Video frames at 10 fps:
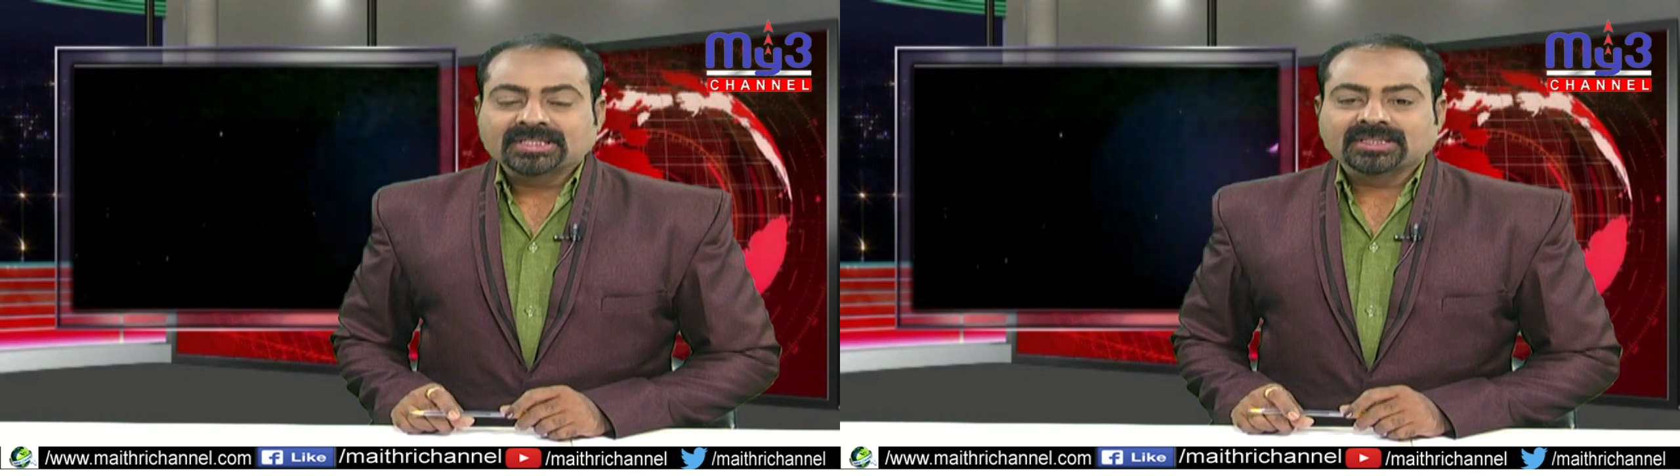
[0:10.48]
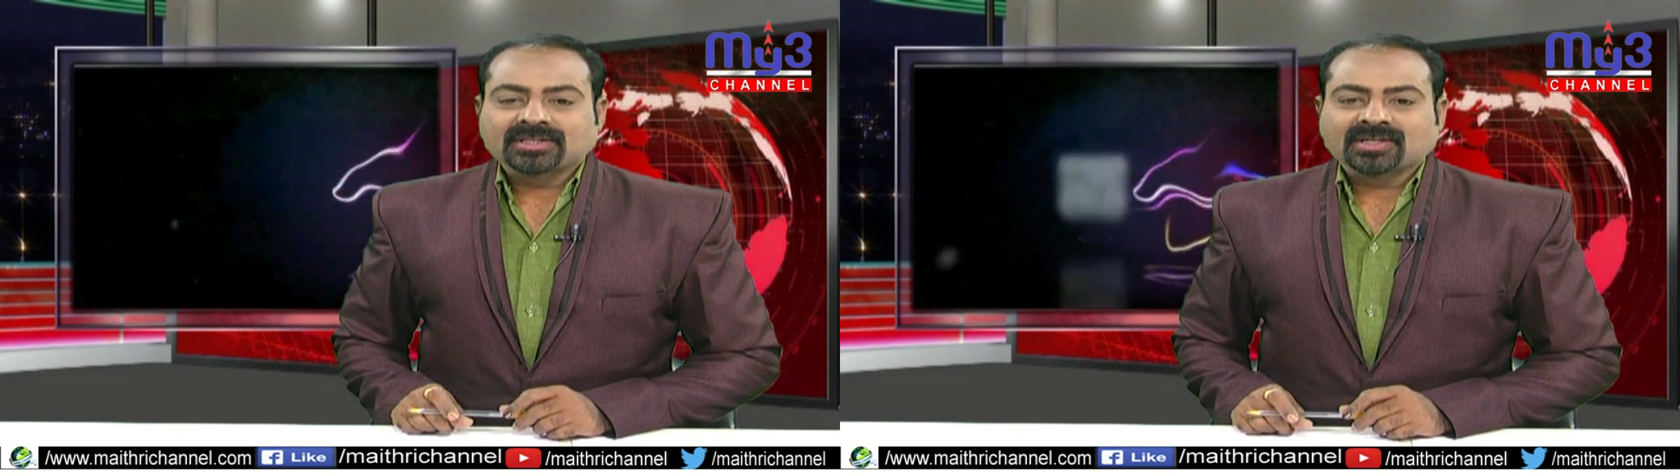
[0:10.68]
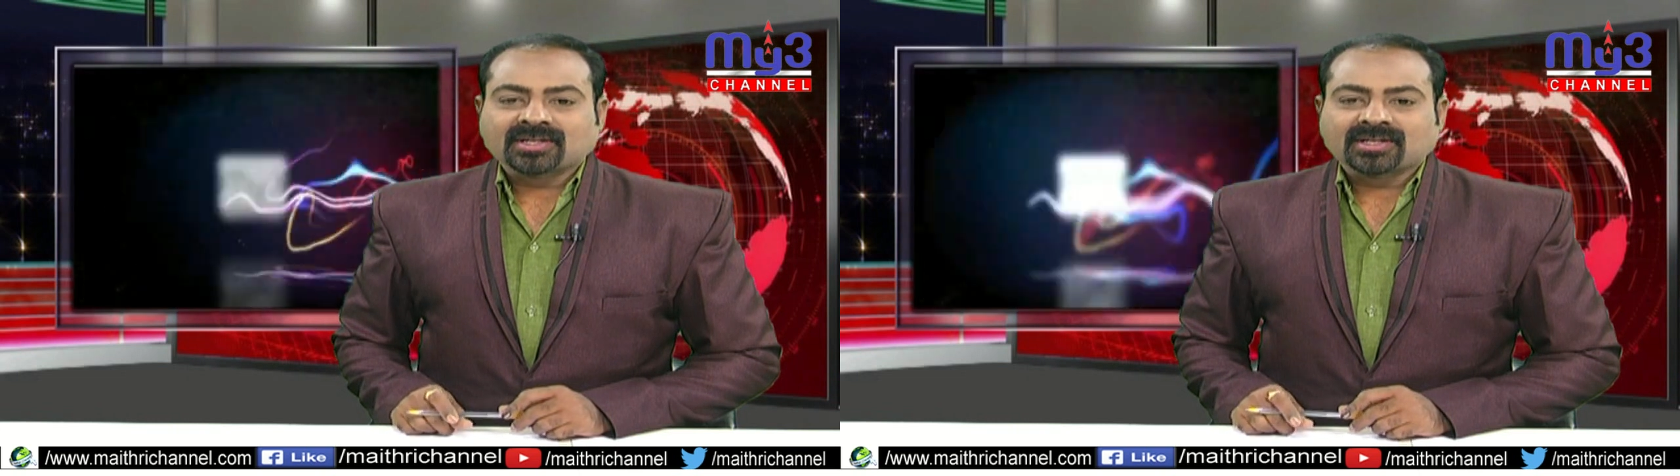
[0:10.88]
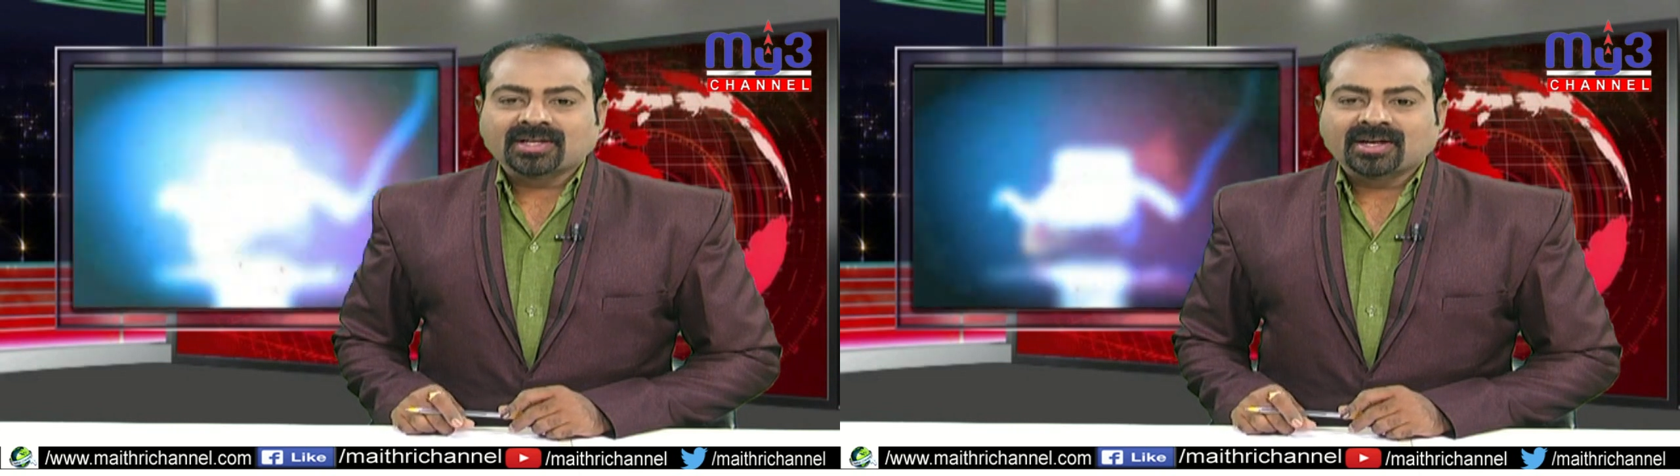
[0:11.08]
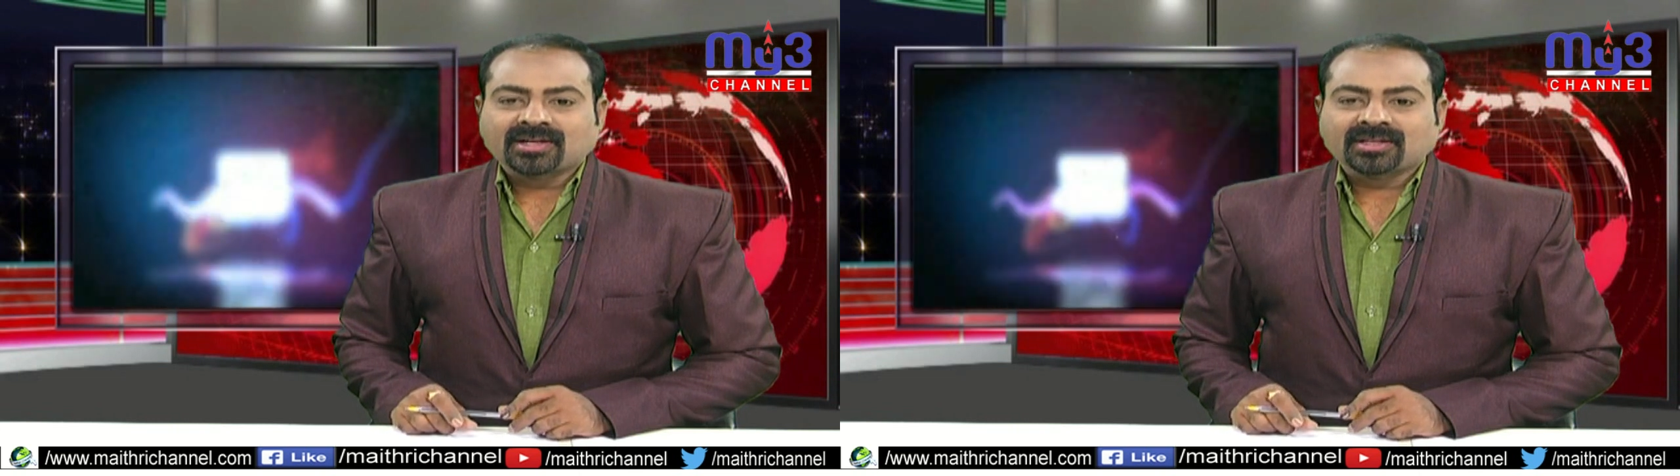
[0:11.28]
తహసీల్దార్
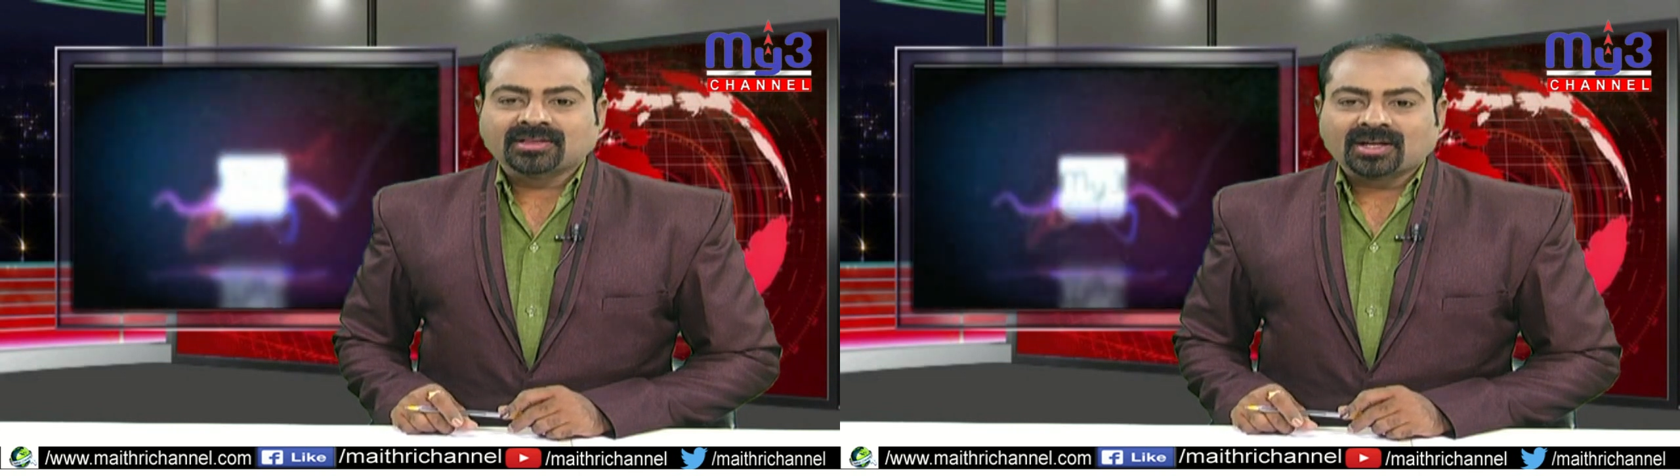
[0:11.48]
కార్యాలయానికి